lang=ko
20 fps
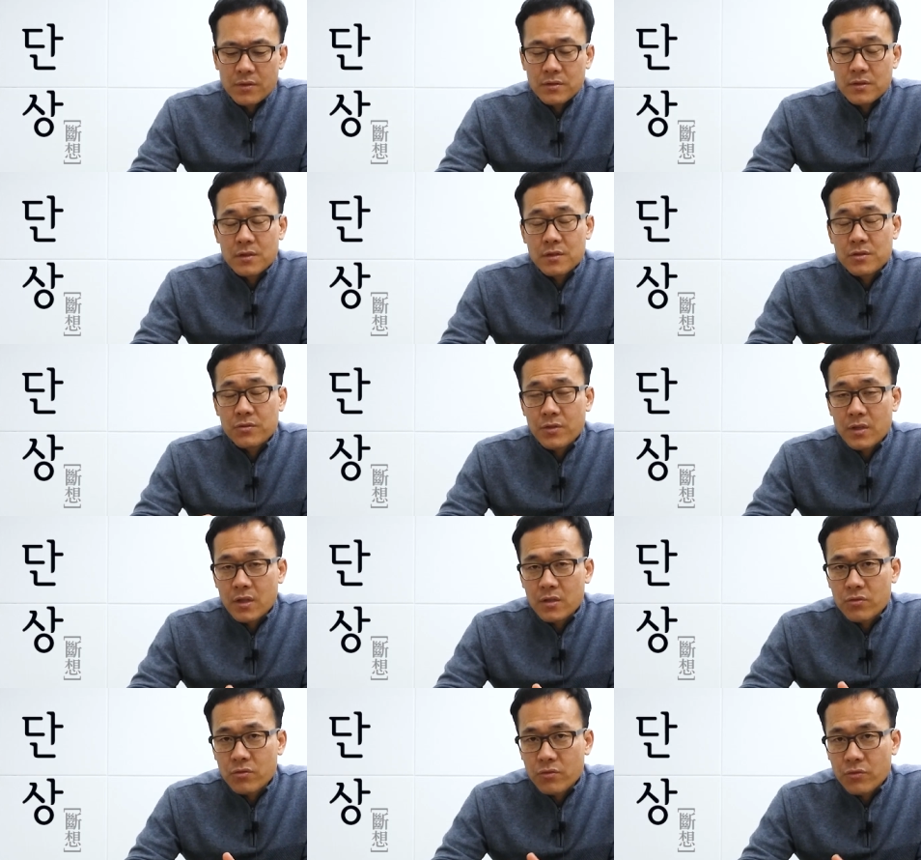정치
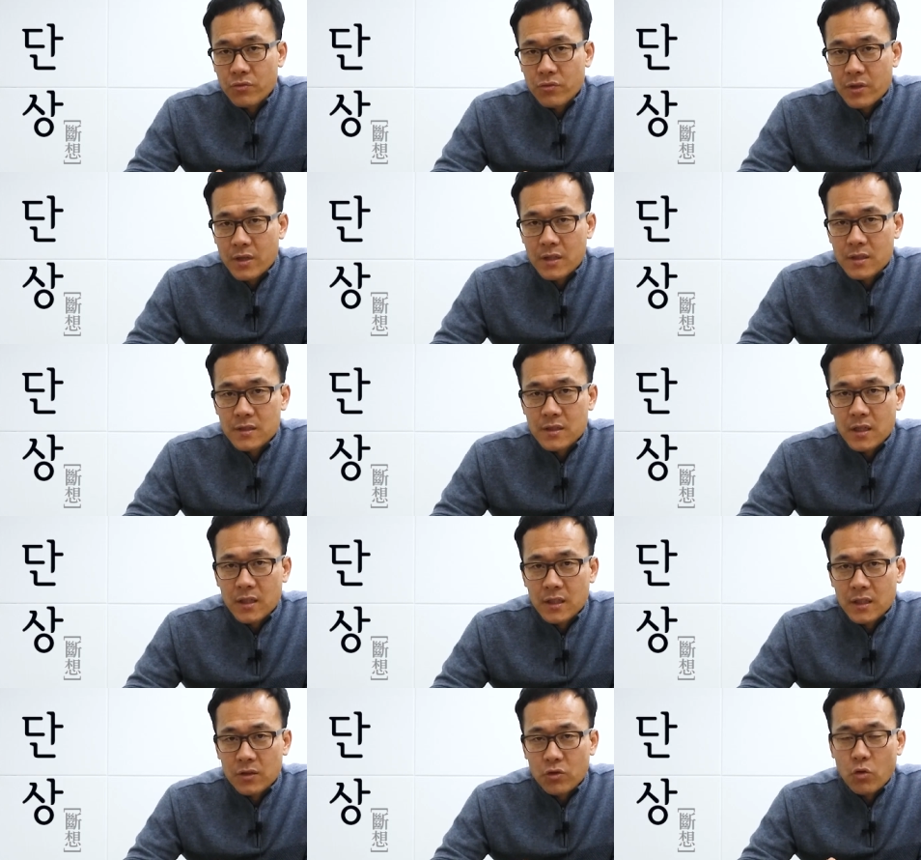외교적으로도
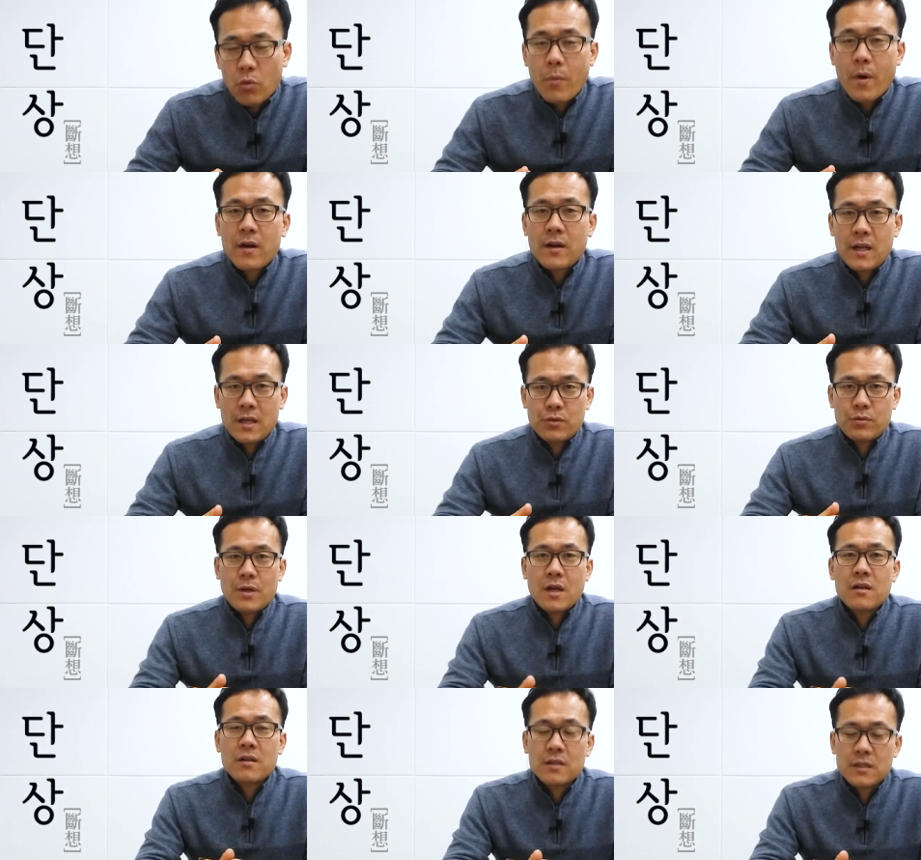굉장히 도발을
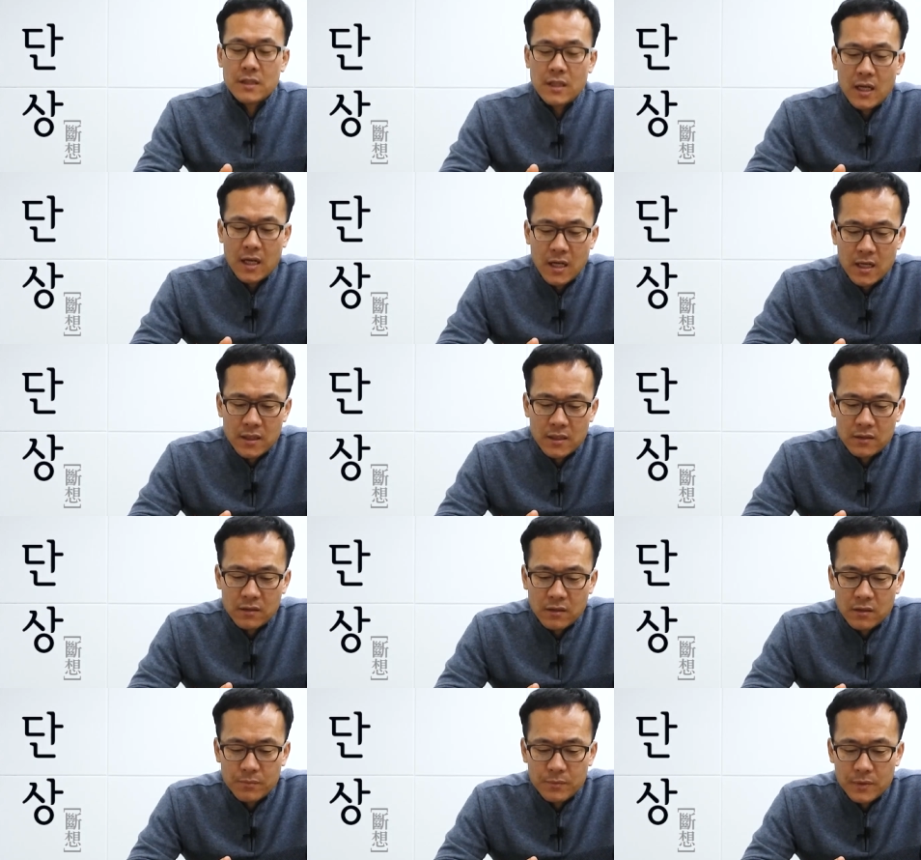계속할 것이다
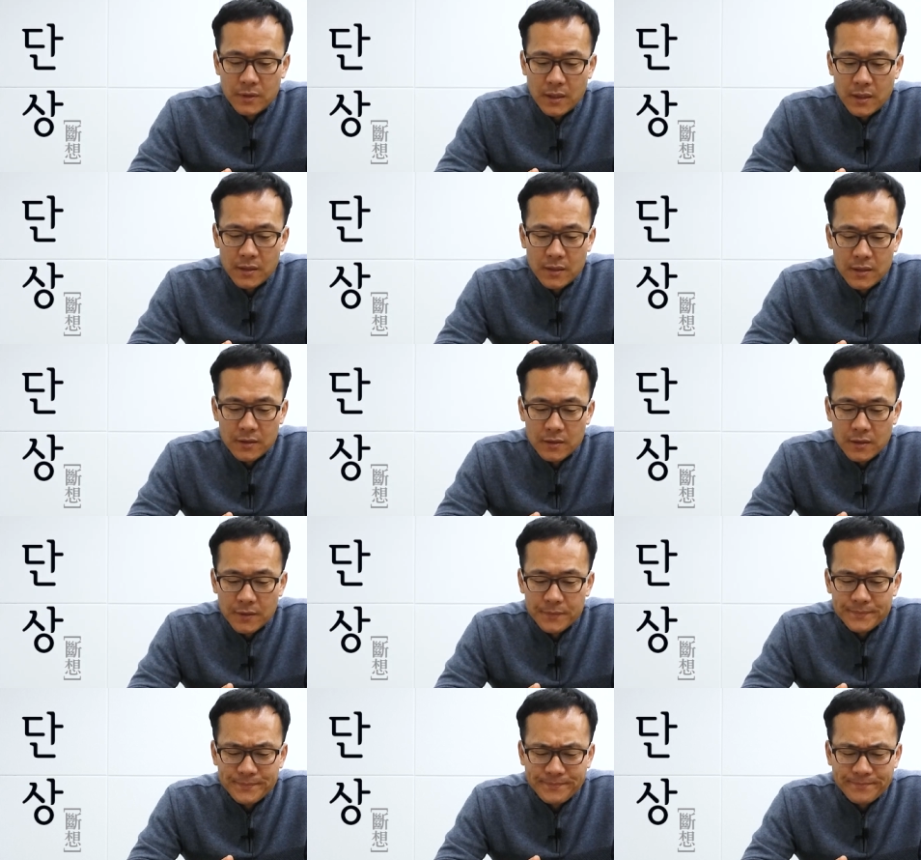이런 겁니다.
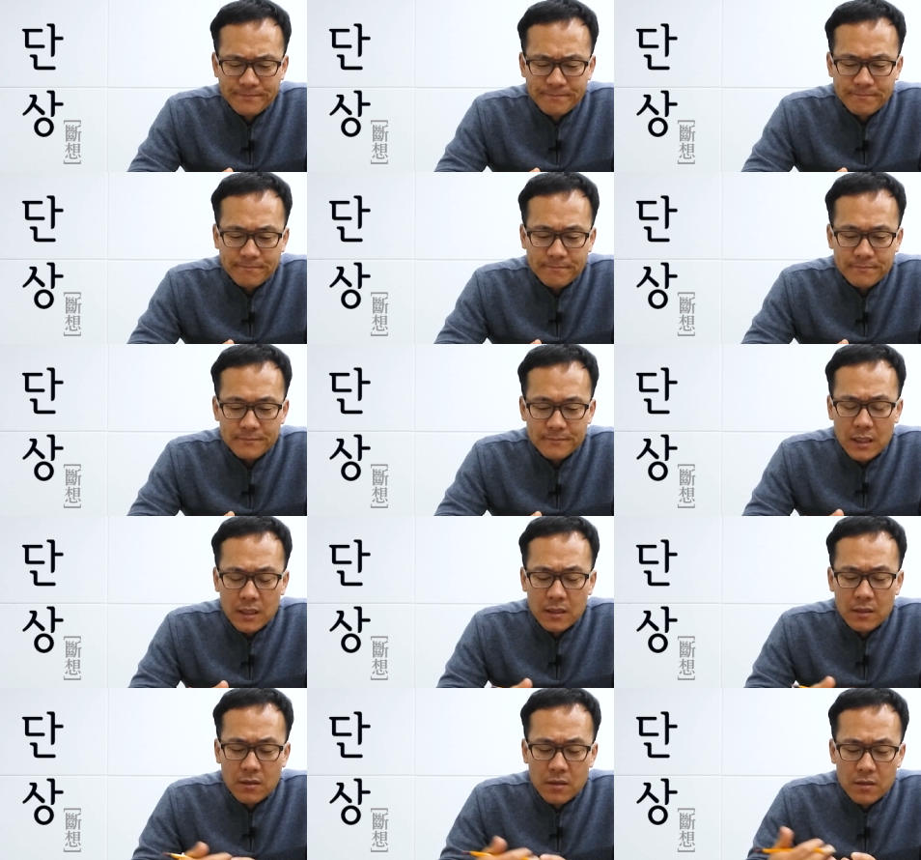그래서
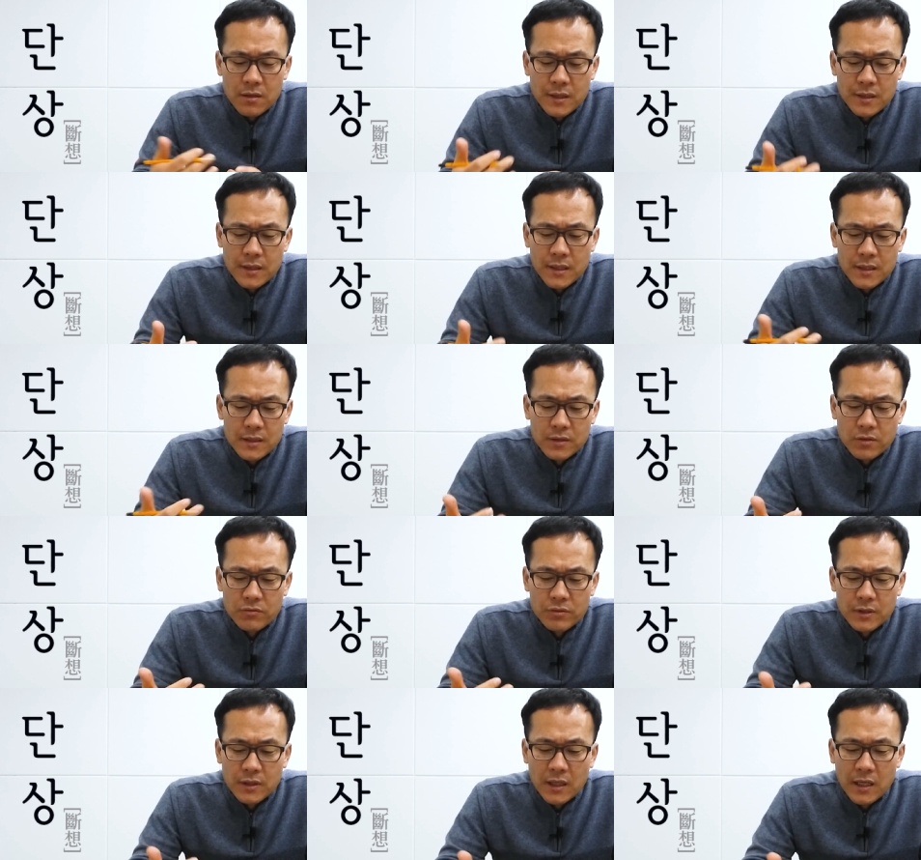이런 거에
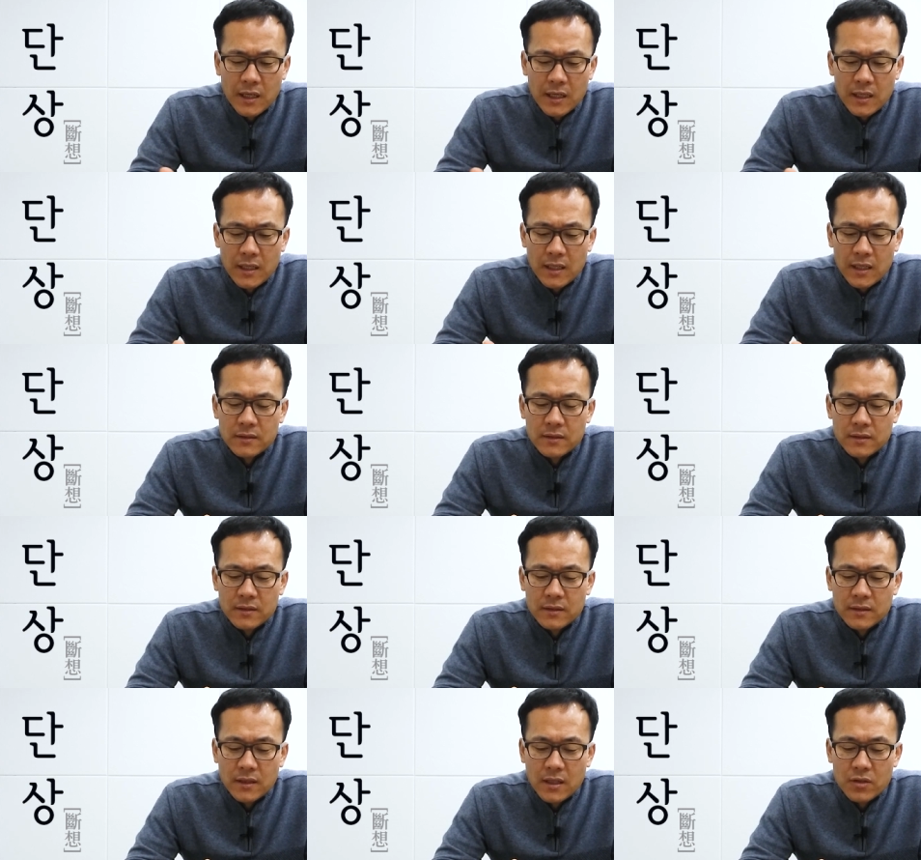대해서 우리가
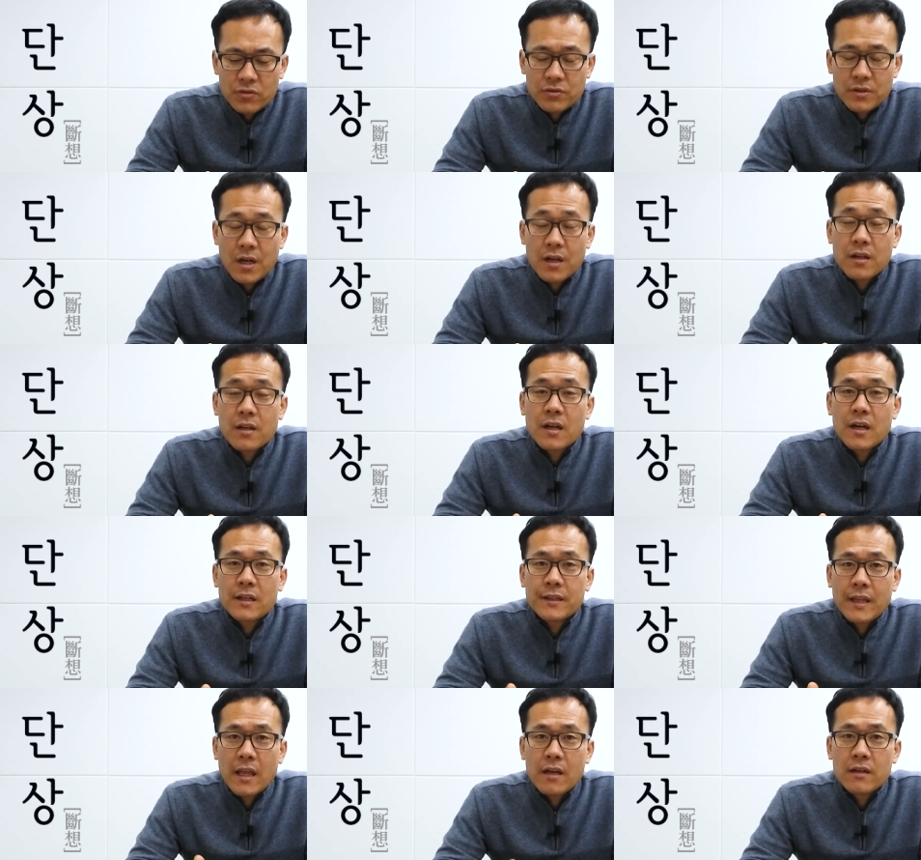아주
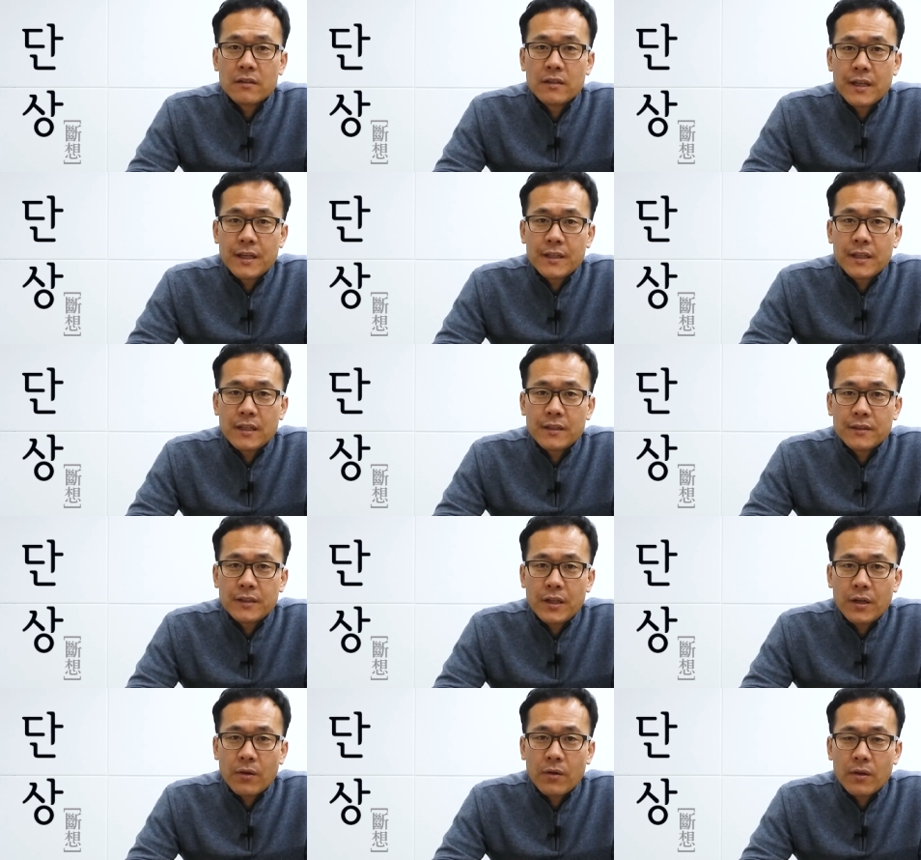강경하게 대응을 해야
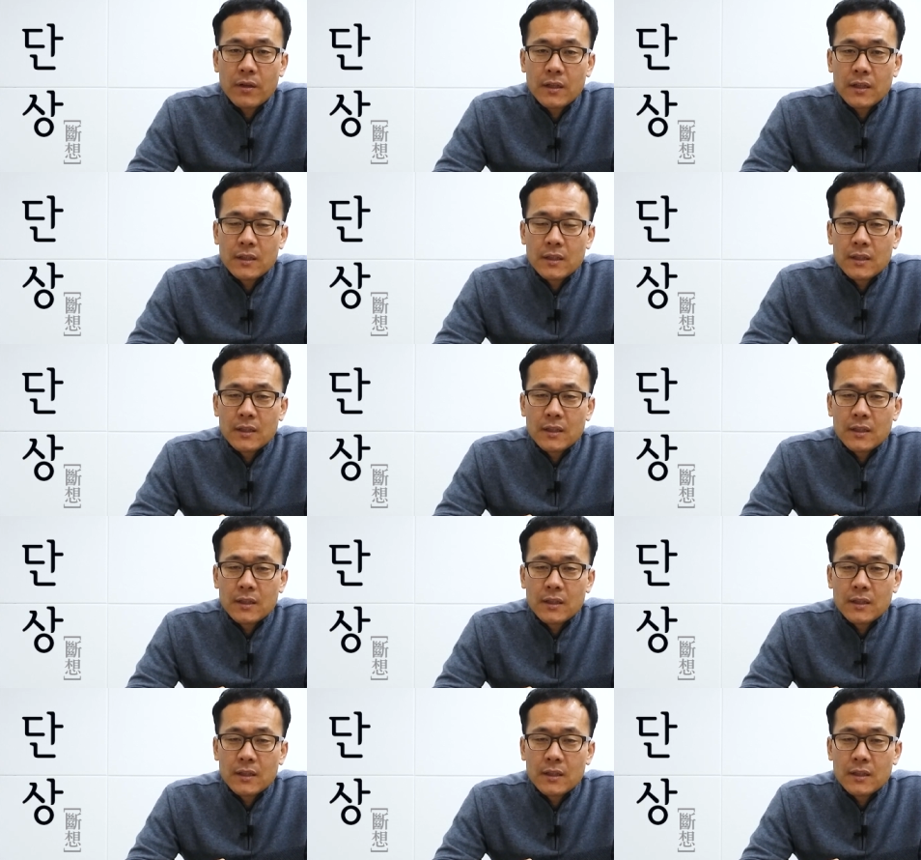되는데요.